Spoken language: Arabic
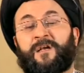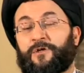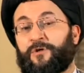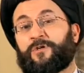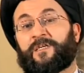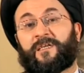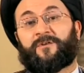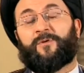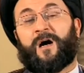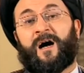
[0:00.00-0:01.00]

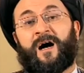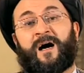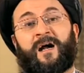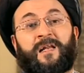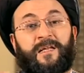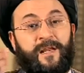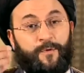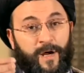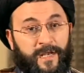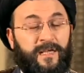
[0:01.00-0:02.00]
ينكرها
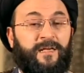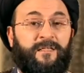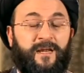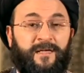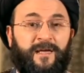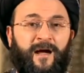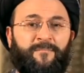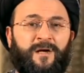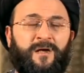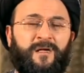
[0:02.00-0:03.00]
لوليد
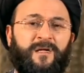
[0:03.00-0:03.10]
الكعبة